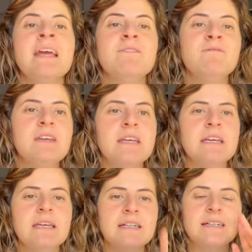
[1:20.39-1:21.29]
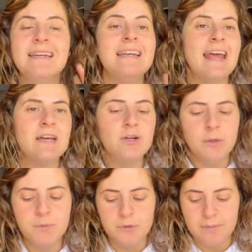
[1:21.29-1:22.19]
Vi
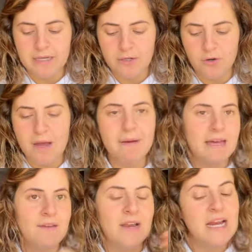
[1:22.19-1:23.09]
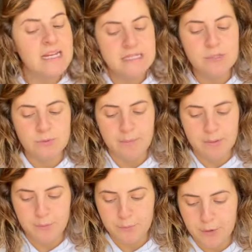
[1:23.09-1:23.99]
leggo più o meno e magari ve le analizzo una
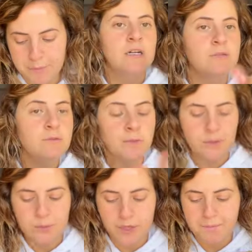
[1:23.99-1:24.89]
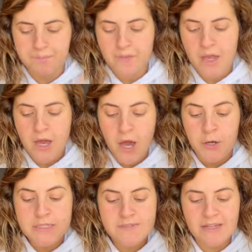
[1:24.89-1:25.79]
per una. Numero 1.
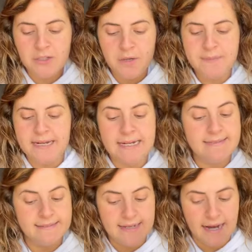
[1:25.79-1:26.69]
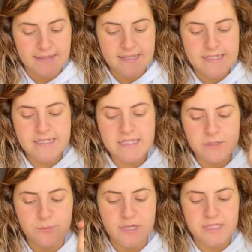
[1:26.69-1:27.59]
Non si va a dormire litigati, si
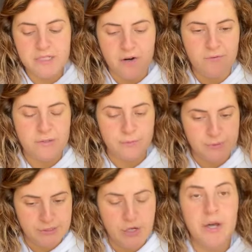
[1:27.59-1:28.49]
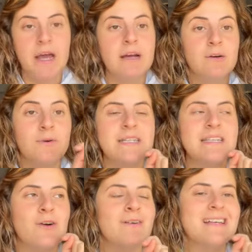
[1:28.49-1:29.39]
discute e si trova una soluzione.
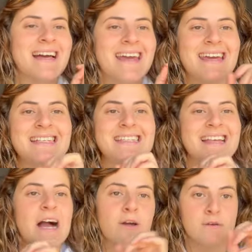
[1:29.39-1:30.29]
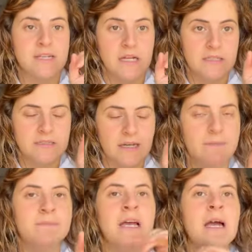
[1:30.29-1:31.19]
Questa cosa è
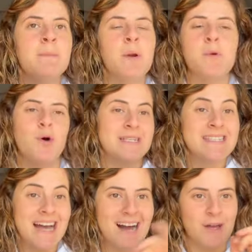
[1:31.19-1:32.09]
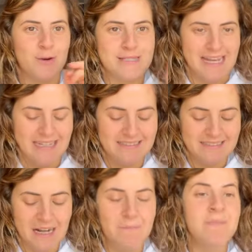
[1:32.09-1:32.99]
sacrosanta, proprio
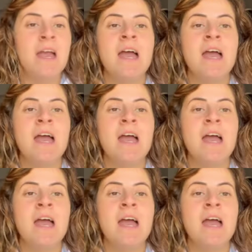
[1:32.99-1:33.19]
sacrosanta.